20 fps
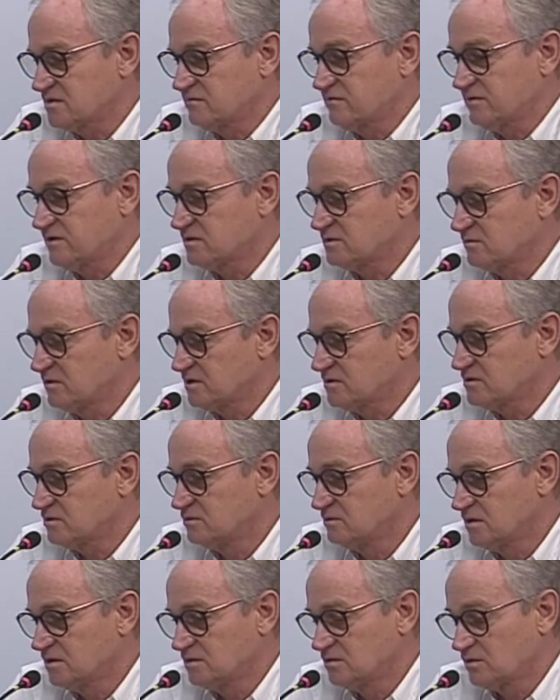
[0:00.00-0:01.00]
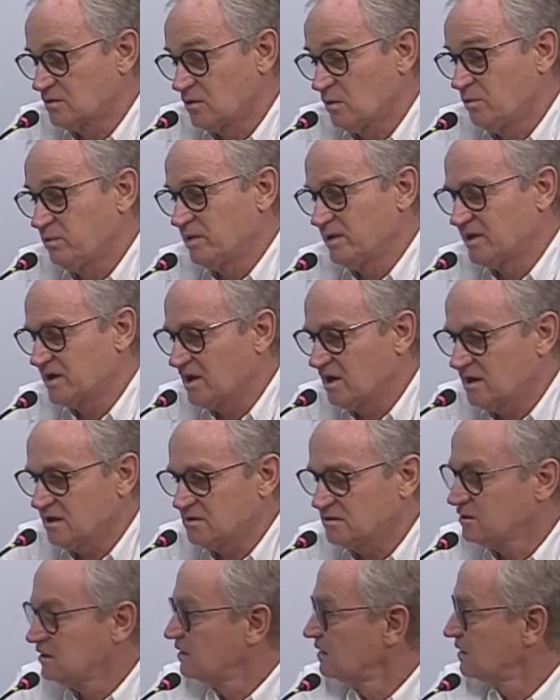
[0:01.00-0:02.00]
infelizmente é um ano
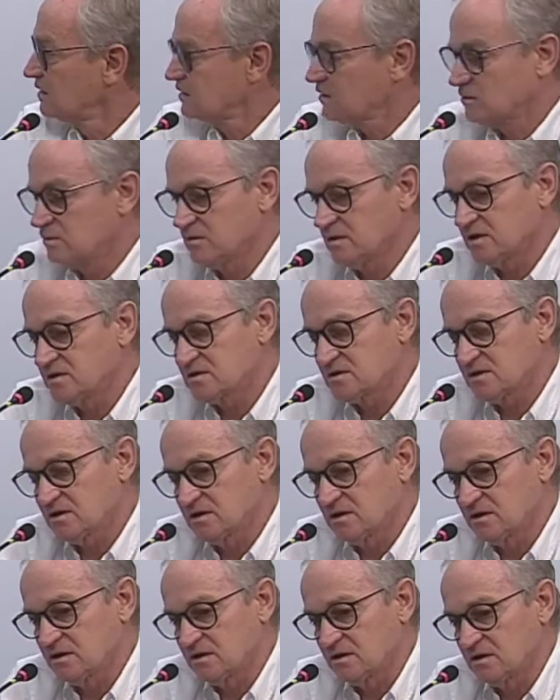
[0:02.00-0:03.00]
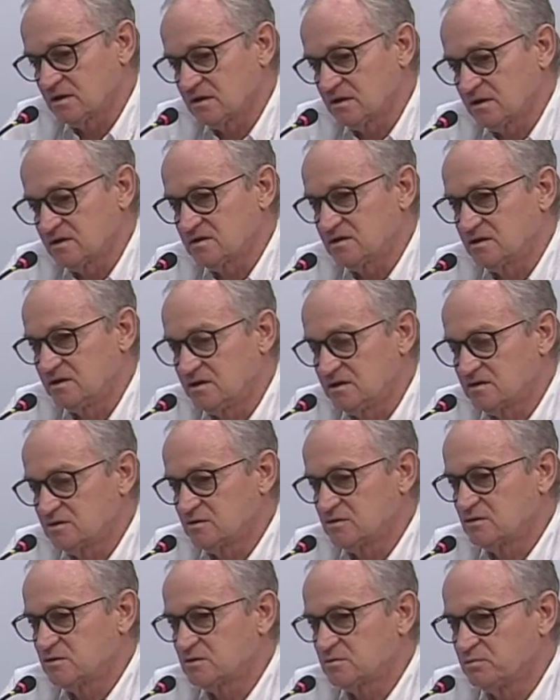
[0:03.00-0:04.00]
complicado, com essa, esse
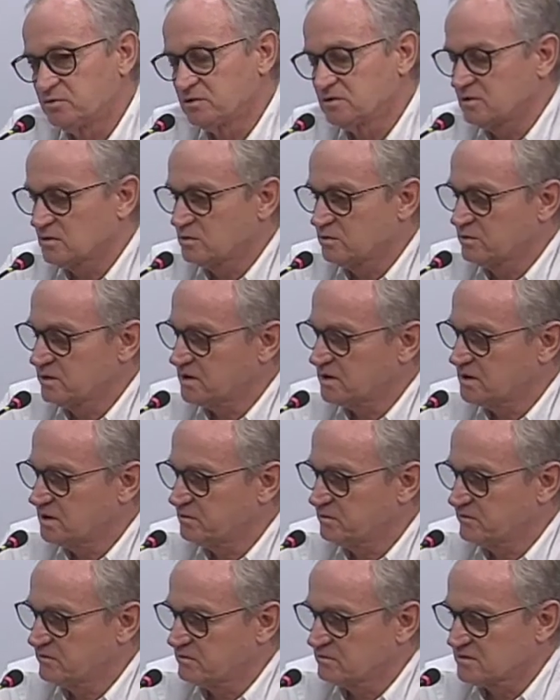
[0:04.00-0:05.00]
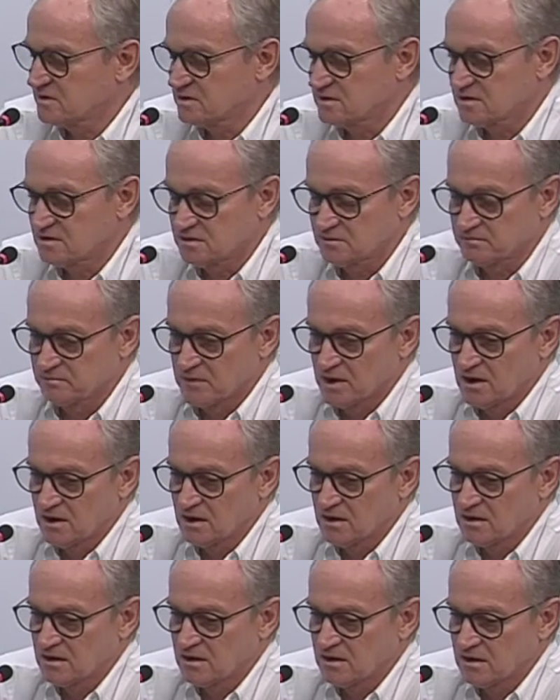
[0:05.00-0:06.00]
início de disputa com uma equipe, vamos dizer assim, uh,
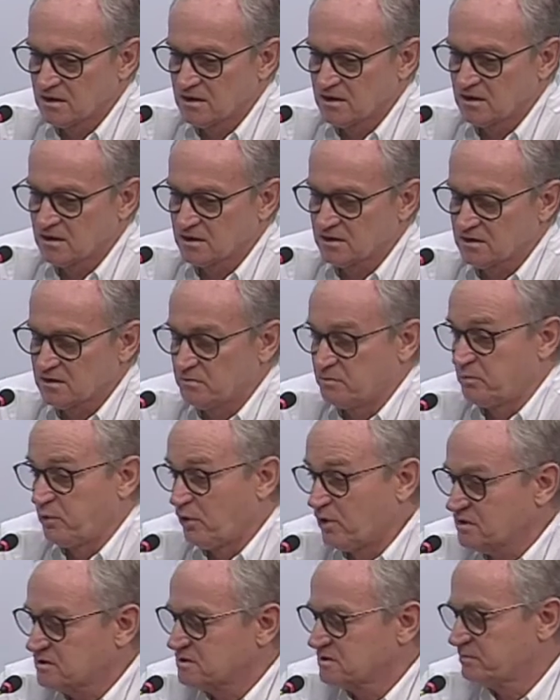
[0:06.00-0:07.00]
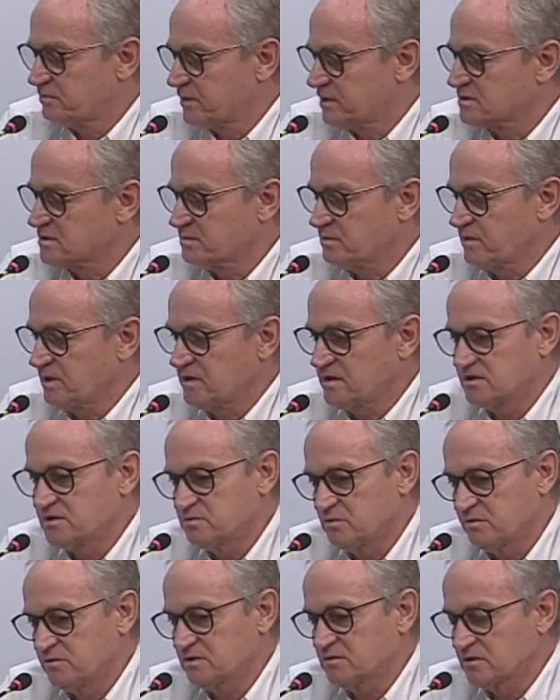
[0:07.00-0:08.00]
que pode participar
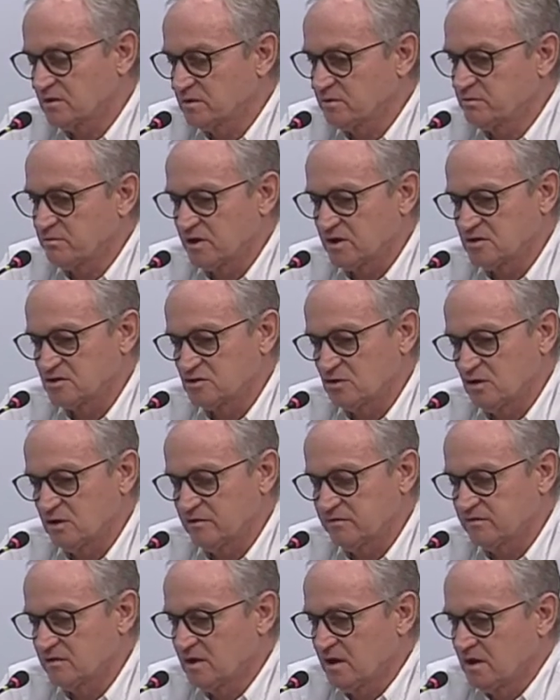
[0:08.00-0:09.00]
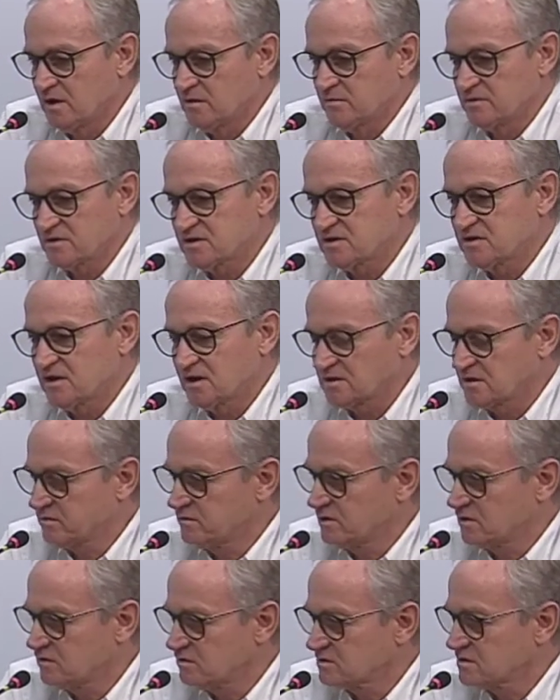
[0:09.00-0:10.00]
nesse momento, a equipe mais jovem, mas que dá
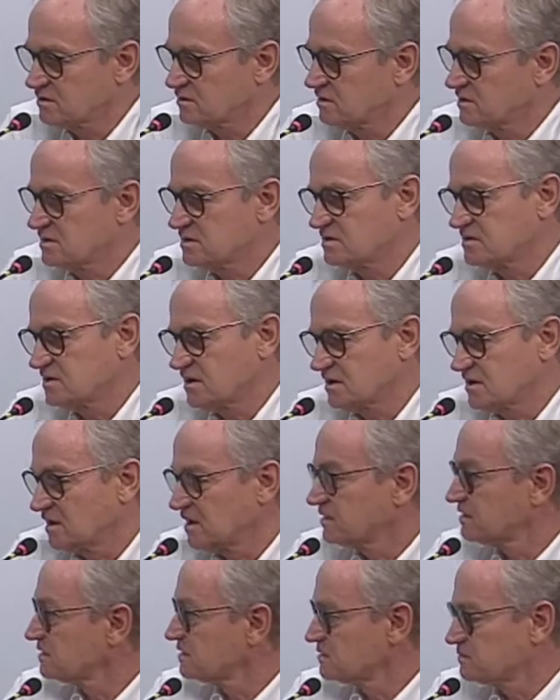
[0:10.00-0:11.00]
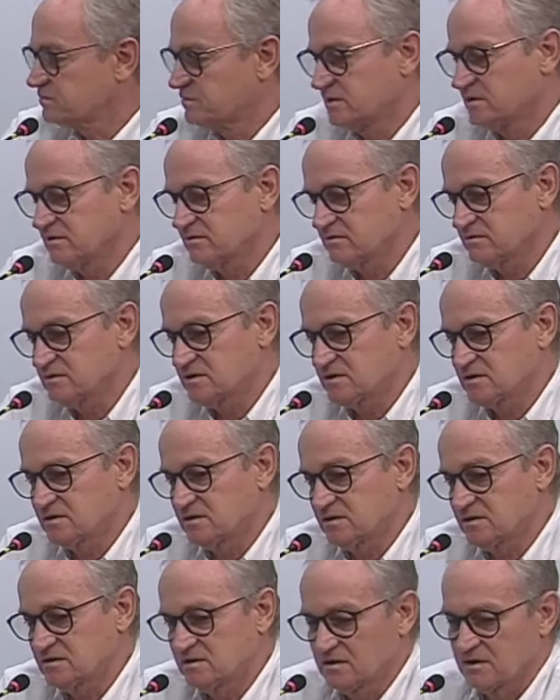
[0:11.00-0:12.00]
também condição desses atletas, uh, vamos dizer
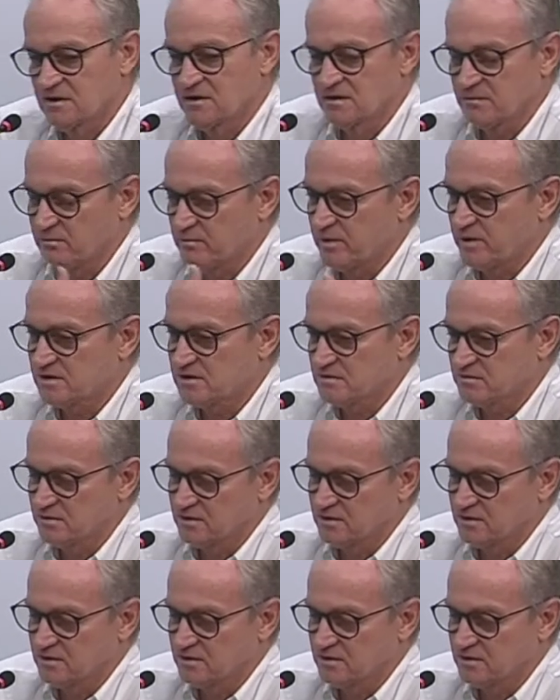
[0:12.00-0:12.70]
assim, uh, part,